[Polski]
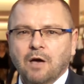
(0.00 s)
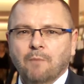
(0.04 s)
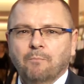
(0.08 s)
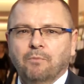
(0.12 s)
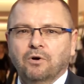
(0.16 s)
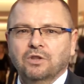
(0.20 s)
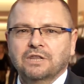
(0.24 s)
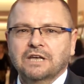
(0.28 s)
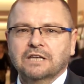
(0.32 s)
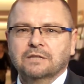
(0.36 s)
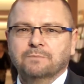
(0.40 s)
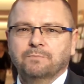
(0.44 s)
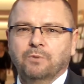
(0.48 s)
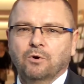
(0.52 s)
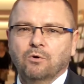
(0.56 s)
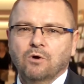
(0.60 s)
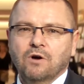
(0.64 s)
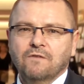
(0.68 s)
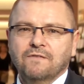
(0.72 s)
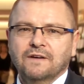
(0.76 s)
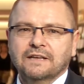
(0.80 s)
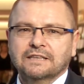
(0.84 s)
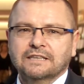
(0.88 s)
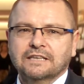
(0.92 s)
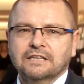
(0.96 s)
Ponad
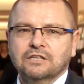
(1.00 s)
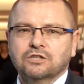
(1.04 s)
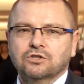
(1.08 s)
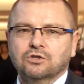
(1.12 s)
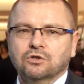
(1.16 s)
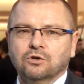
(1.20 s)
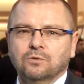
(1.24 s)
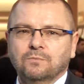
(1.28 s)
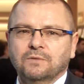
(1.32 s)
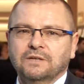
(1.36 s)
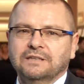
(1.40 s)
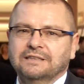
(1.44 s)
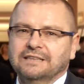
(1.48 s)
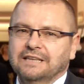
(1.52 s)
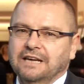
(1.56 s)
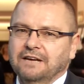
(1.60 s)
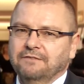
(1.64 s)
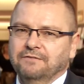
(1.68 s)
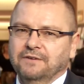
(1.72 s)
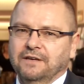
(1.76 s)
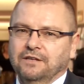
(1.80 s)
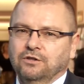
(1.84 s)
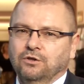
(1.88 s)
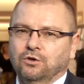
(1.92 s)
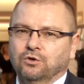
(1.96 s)
połowa tej sumy
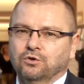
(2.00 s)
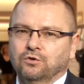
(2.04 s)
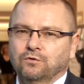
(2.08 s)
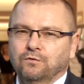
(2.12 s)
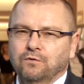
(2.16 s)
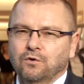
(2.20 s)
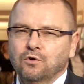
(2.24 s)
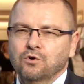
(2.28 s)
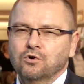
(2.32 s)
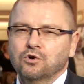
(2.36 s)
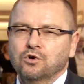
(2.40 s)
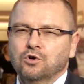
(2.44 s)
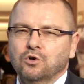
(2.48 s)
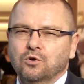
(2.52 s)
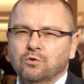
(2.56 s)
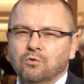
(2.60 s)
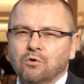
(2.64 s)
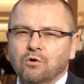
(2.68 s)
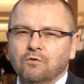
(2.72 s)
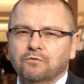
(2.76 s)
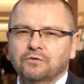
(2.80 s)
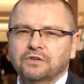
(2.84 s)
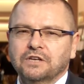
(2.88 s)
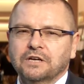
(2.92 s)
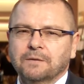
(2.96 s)
trafia do dwóch
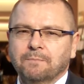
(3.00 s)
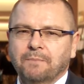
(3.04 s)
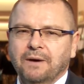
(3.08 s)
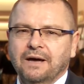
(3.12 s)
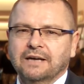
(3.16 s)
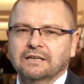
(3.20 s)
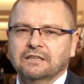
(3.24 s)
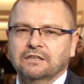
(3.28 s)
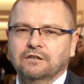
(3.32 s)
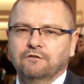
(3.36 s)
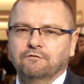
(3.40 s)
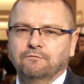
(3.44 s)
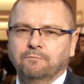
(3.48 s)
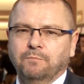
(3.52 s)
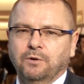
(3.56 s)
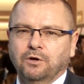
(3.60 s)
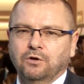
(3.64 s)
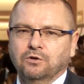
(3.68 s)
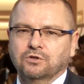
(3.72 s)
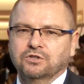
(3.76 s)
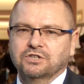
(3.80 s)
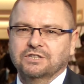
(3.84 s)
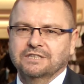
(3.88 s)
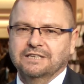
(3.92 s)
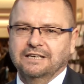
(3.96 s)
głównych partii w
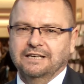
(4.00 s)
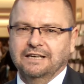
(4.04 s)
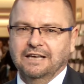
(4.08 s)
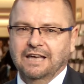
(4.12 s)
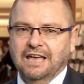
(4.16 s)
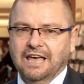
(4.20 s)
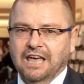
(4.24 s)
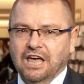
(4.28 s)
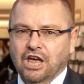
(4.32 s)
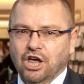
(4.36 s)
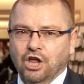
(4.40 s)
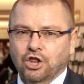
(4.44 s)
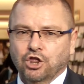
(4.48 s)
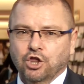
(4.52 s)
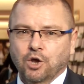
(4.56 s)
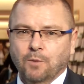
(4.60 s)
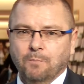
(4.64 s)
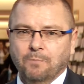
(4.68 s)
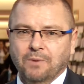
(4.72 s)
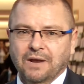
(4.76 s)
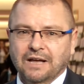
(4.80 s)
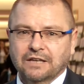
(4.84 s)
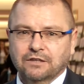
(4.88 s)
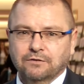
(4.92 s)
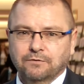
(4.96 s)
Polsce do
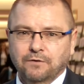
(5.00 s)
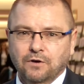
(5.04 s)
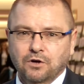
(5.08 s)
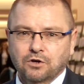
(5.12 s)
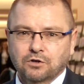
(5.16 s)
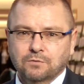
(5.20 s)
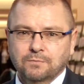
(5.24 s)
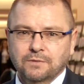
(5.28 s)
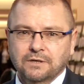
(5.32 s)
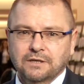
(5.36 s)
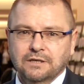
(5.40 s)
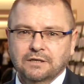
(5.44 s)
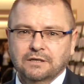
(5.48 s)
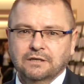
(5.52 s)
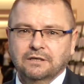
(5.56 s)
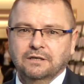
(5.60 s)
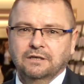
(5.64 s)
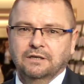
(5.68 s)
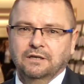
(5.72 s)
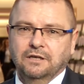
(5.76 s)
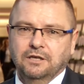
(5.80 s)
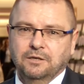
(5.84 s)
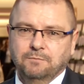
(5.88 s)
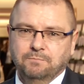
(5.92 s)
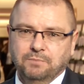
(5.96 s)
Platformy
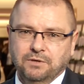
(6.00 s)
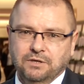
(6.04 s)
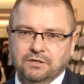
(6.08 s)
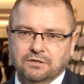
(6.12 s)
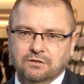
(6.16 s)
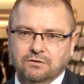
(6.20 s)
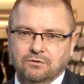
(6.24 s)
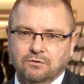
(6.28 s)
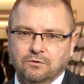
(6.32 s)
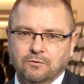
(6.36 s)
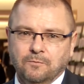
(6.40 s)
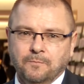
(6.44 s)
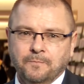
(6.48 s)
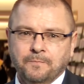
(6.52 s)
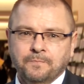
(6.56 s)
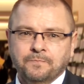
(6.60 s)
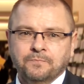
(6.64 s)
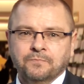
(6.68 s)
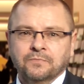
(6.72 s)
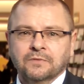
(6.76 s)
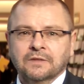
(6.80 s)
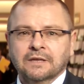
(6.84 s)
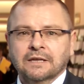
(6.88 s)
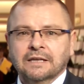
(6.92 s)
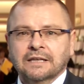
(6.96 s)
i PiSu
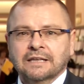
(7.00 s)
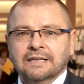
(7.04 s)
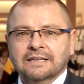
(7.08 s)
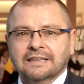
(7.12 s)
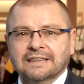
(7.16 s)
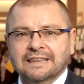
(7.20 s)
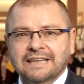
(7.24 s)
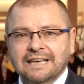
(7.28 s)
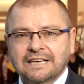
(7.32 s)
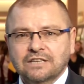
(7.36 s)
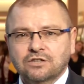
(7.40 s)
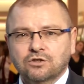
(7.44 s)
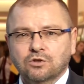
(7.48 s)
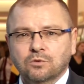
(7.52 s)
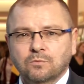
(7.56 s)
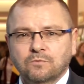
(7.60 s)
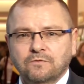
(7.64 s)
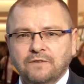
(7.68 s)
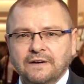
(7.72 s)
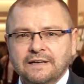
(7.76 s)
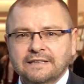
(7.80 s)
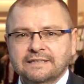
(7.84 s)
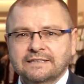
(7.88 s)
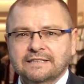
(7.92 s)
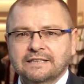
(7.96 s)
te
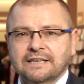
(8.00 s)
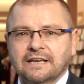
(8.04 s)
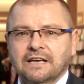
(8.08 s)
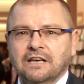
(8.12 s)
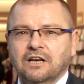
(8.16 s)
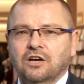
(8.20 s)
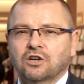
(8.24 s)
subwencje